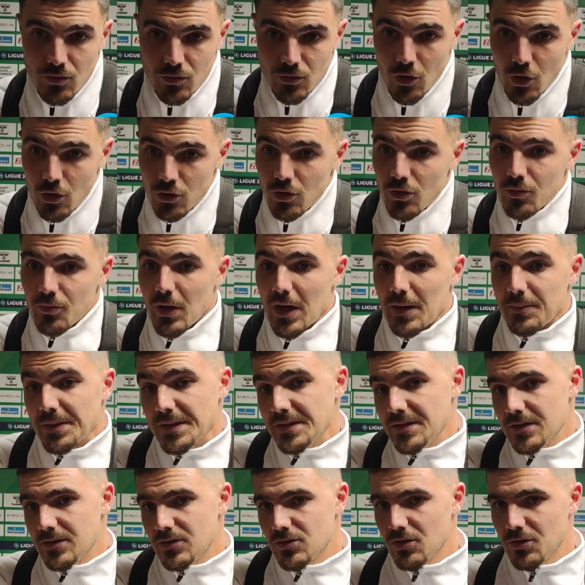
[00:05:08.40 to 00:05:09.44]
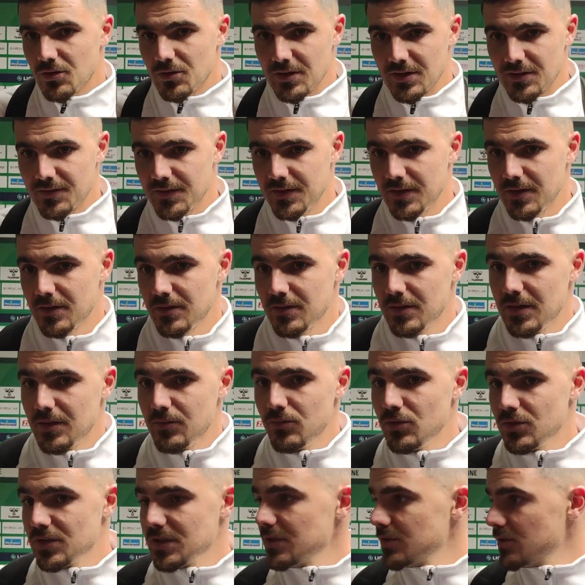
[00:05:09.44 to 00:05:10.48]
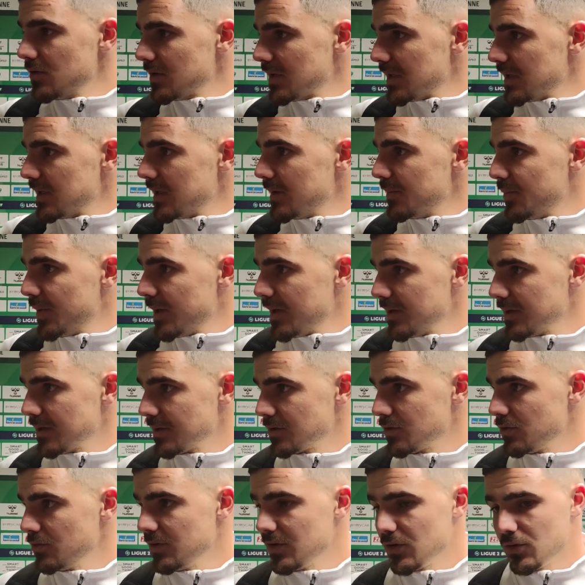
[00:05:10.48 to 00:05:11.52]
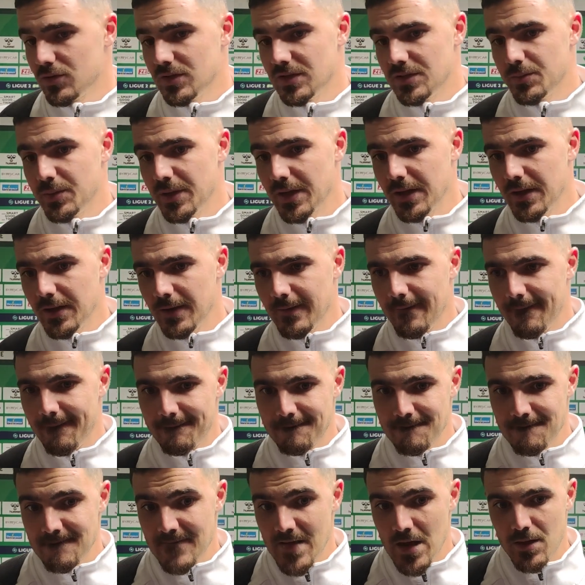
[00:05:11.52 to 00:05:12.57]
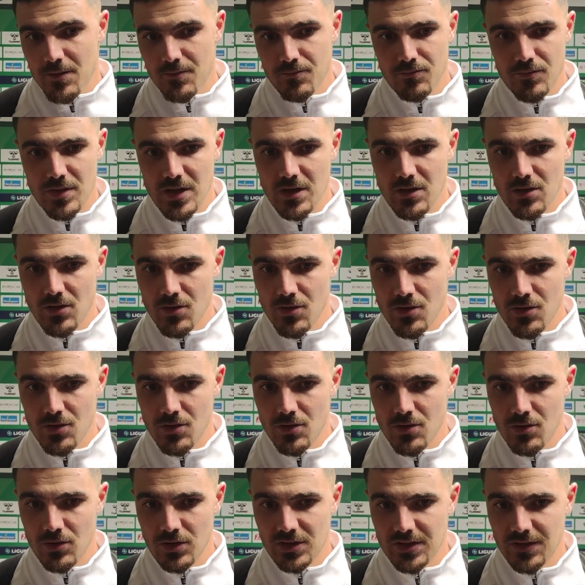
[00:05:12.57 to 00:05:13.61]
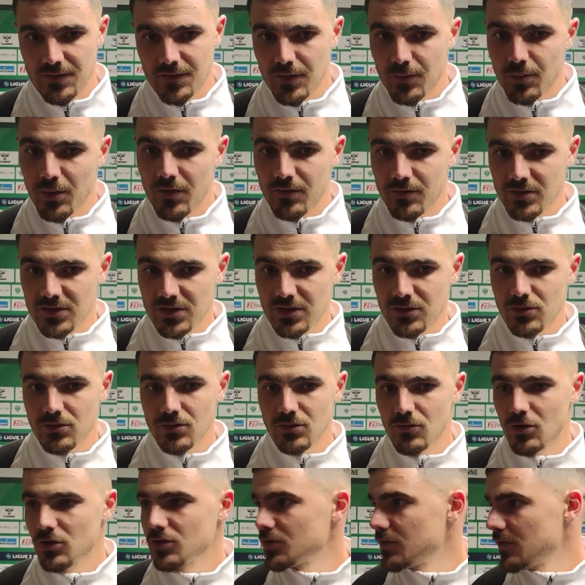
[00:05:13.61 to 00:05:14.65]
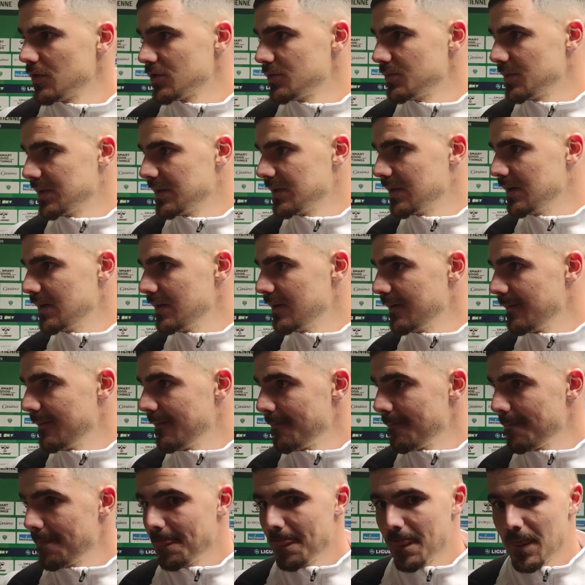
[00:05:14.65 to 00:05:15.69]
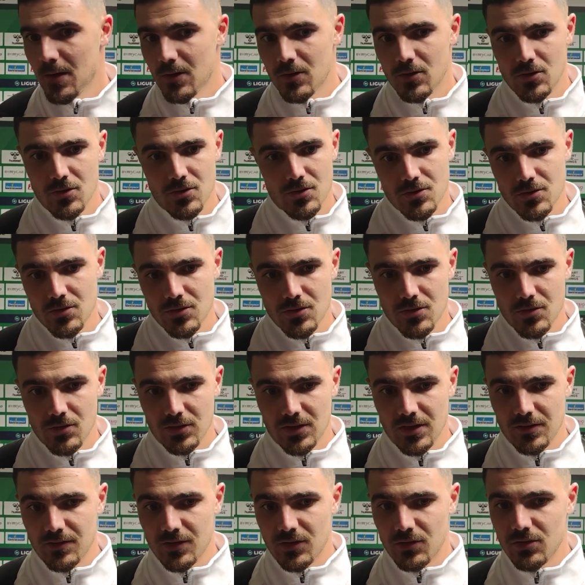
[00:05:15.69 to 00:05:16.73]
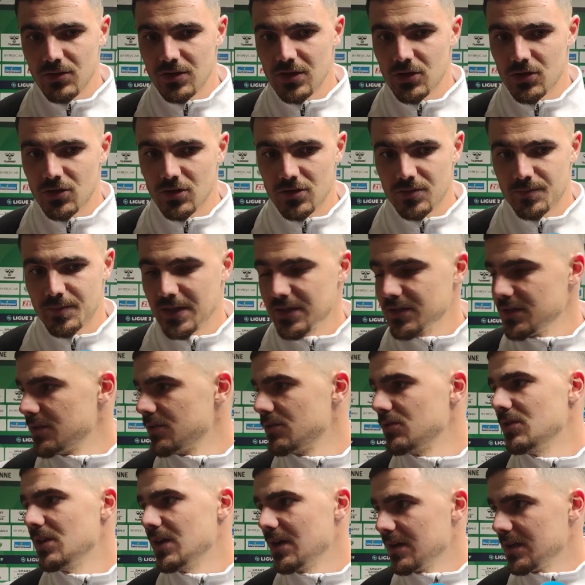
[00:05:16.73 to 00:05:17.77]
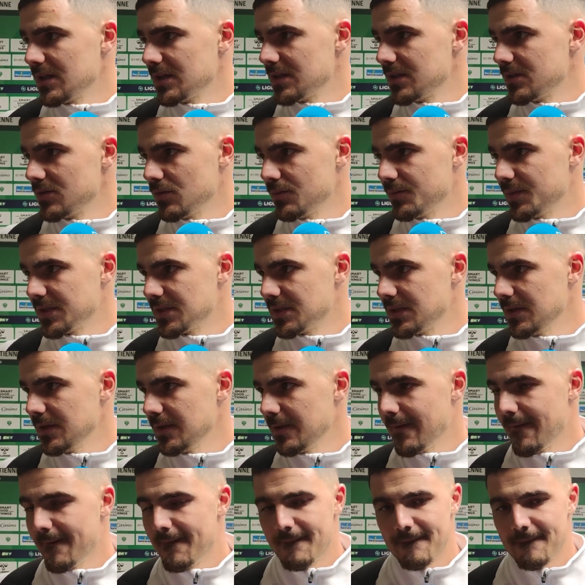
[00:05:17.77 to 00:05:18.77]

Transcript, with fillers: non, non, après c'est sûr qu'on a fait un début de saison qui n'était pas celui qu'on espérait, mais euh, ça fait preuve aussi d'une grosse force mentale. Euh, on a vécu des choses particulières la saison passée.